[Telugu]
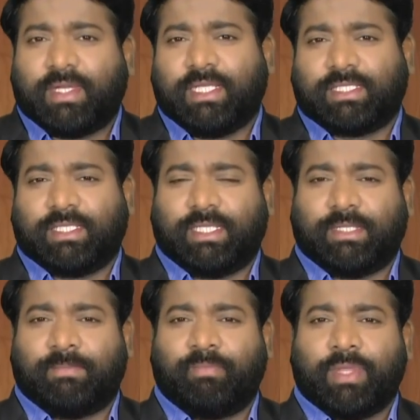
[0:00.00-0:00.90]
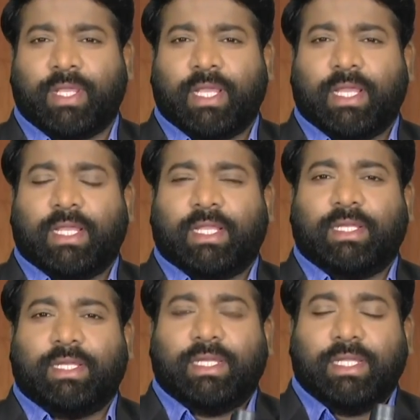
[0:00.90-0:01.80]
ఫలిస్తుంది
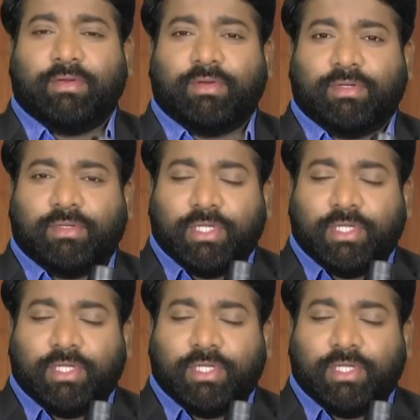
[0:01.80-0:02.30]
నీవు